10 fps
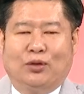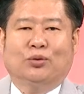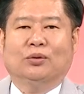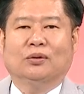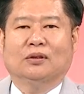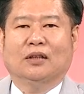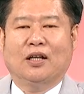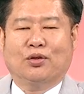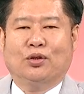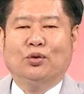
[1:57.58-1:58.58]
台股，
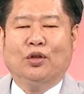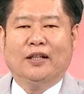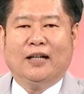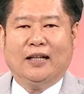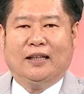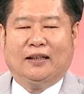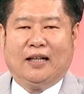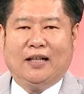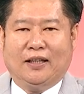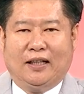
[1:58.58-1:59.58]
也就说，如果你看
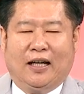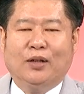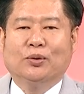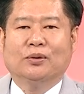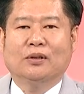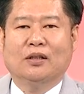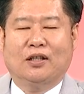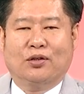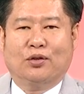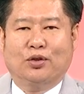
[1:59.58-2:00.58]
看跌台股，
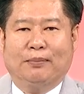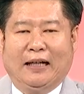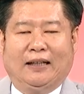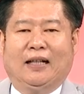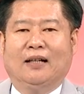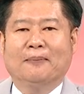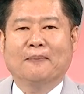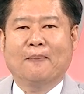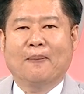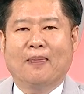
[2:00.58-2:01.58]
你这时候去买它，
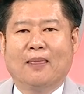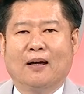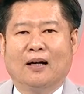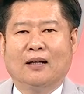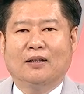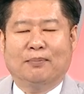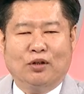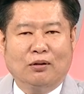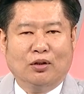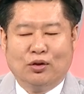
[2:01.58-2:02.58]
啊，你不用